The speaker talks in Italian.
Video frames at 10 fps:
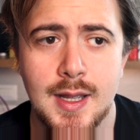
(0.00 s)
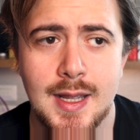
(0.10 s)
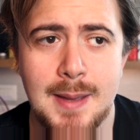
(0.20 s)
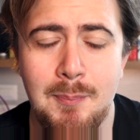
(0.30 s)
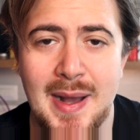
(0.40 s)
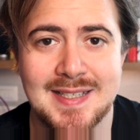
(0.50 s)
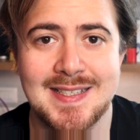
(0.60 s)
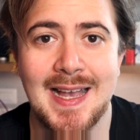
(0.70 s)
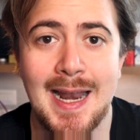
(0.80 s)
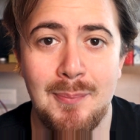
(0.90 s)
che
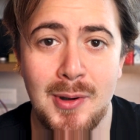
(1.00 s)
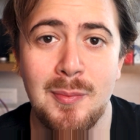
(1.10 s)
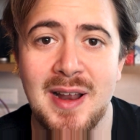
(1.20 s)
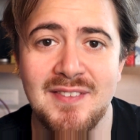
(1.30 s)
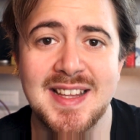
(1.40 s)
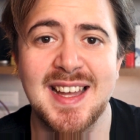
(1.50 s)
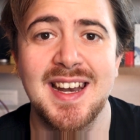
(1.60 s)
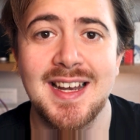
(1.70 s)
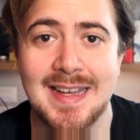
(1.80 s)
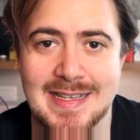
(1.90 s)
passa la propria vita
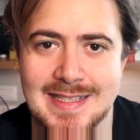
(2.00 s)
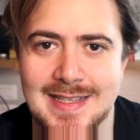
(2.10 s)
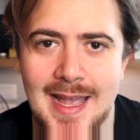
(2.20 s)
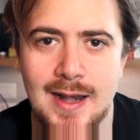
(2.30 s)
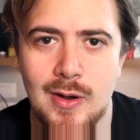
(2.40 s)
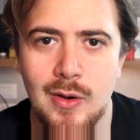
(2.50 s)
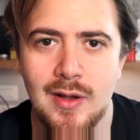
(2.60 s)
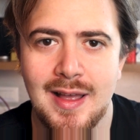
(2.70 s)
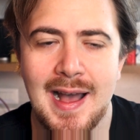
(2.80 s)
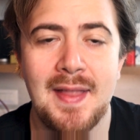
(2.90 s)
nel
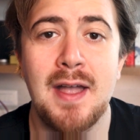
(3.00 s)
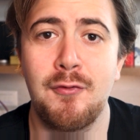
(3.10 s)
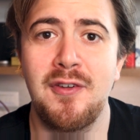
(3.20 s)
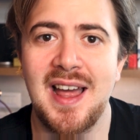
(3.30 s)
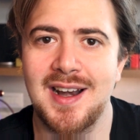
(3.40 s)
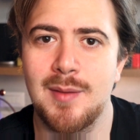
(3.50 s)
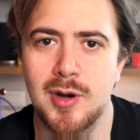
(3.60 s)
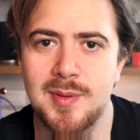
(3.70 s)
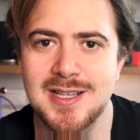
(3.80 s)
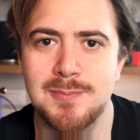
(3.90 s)
castello ad affilare la
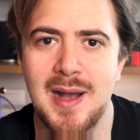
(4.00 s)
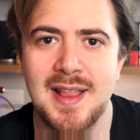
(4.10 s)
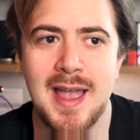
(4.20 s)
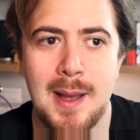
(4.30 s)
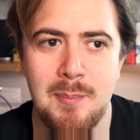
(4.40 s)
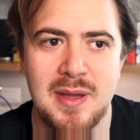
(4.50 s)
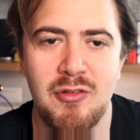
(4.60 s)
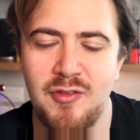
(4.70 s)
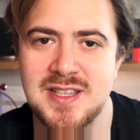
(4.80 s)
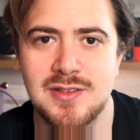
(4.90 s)
propria spada e a
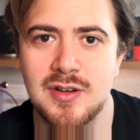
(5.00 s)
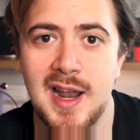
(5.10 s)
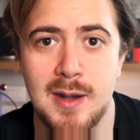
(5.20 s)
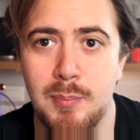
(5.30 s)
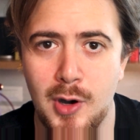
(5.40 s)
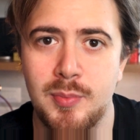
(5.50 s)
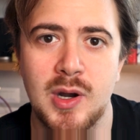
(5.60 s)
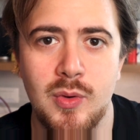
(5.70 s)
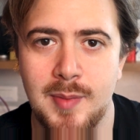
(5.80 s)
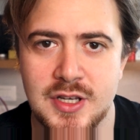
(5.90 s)
perfezionare il
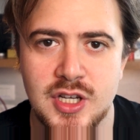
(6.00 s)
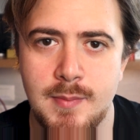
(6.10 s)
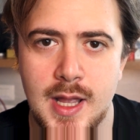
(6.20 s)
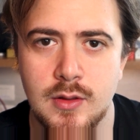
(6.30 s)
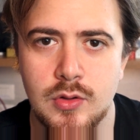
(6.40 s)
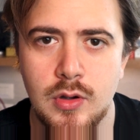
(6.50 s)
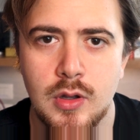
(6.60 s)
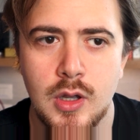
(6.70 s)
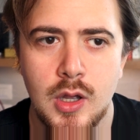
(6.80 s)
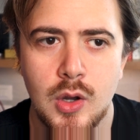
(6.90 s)
proprio
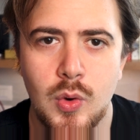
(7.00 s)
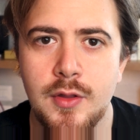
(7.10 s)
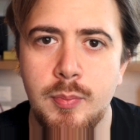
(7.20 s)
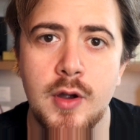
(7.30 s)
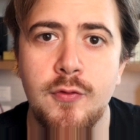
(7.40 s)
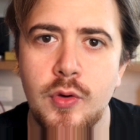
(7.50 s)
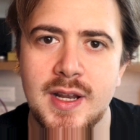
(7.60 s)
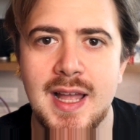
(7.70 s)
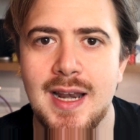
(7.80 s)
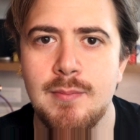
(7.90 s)
equipaggiamento quando poi
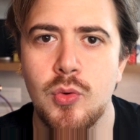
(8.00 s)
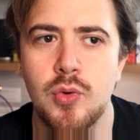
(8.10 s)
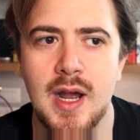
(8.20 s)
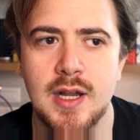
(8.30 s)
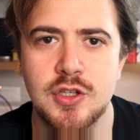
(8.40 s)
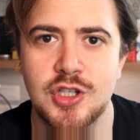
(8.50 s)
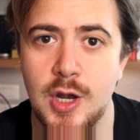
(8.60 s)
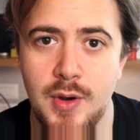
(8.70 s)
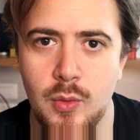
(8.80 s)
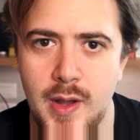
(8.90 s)
fuori dalle mura
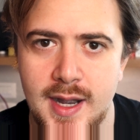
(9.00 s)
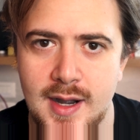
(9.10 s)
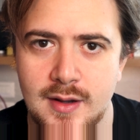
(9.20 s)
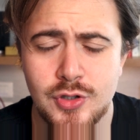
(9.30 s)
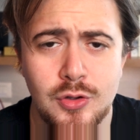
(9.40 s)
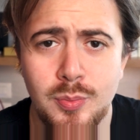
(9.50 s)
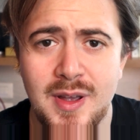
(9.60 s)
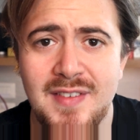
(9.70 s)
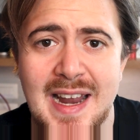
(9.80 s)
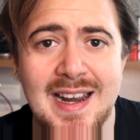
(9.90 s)
c'è una guerra. Cioè tu
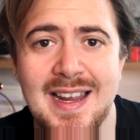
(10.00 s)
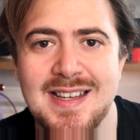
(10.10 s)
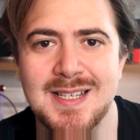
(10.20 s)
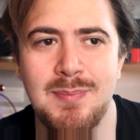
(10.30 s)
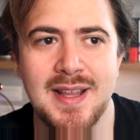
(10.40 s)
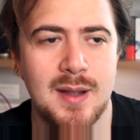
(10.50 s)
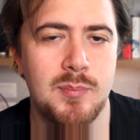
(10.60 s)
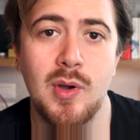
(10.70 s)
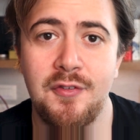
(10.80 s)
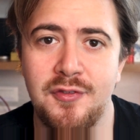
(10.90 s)
puoi avere anche la spada
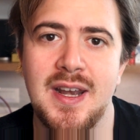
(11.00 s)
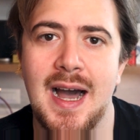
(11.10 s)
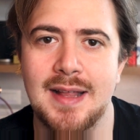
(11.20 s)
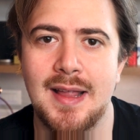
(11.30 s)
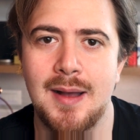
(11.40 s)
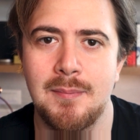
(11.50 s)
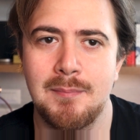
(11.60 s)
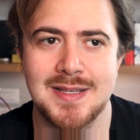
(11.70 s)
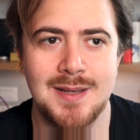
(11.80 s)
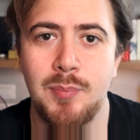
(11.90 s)
più affilata,
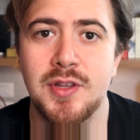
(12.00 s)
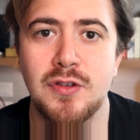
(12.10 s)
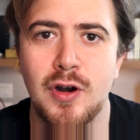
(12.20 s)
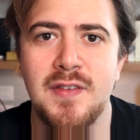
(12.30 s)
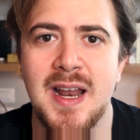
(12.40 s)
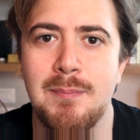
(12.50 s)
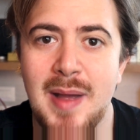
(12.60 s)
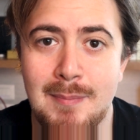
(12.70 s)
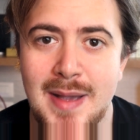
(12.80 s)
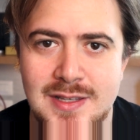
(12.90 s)
ma se poi ti trovi nel
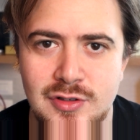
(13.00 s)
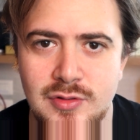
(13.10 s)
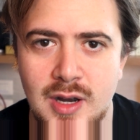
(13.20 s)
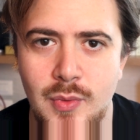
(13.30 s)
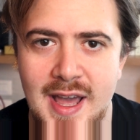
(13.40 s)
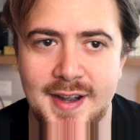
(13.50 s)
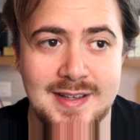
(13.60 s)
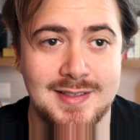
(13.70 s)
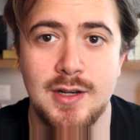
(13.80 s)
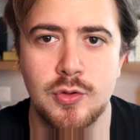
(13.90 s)
bel mezzo di una
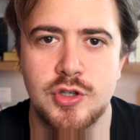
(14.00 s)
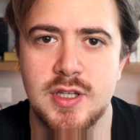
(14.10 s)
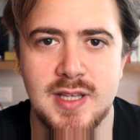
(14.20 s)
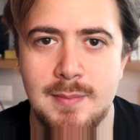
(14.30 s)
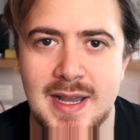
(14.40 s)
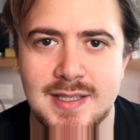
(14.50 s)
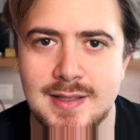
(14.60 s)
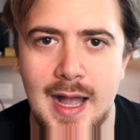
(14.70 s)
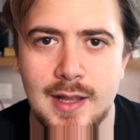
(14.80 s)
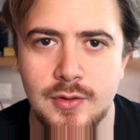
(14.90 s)
guerra, se non ci sei mai
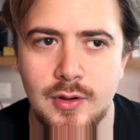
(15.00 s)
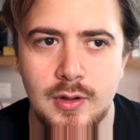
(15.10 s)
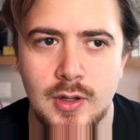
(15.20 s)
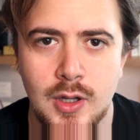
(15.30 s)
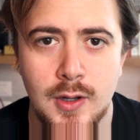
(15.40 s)
stato,